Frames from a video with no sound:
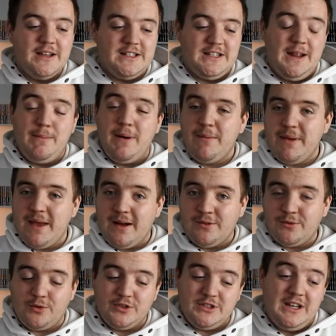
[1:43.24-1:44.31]
j'étais pas bien,
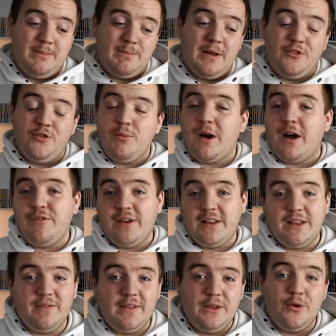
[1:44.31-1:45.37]
donc j'étais pas d'humeur à faire
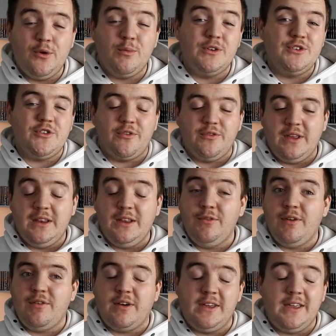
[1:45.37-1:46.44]
des vidéos au mois de janvier ni
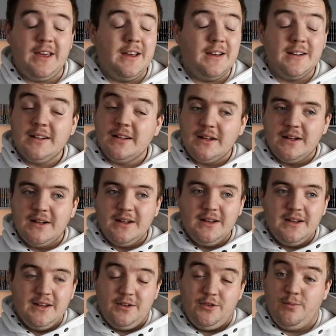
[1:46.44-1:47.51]
février
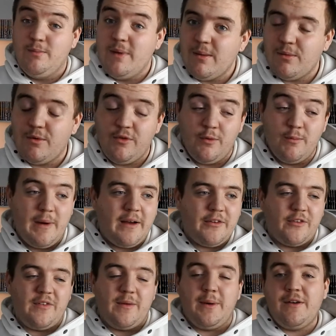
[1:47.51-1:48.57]
le même
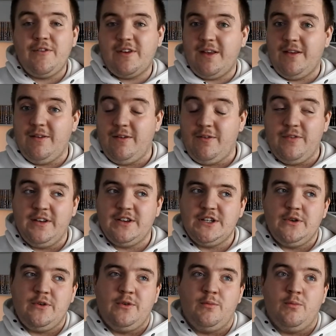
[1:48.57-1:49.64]
mars. Enfin bref, j'avais, en fait,
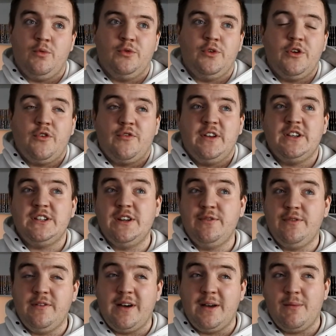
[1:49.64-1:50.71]
j'ai eu mon deuil, en fait, j'ai
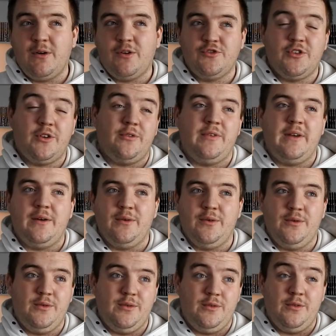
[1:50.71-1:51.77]
fait vraiment genre vers euh,
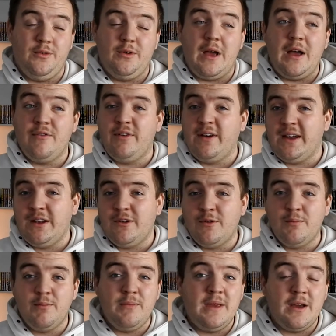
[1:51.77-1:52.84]
avril,
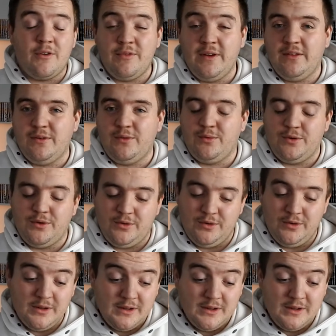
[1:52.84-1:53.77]
mai, en fait. Donc, euh,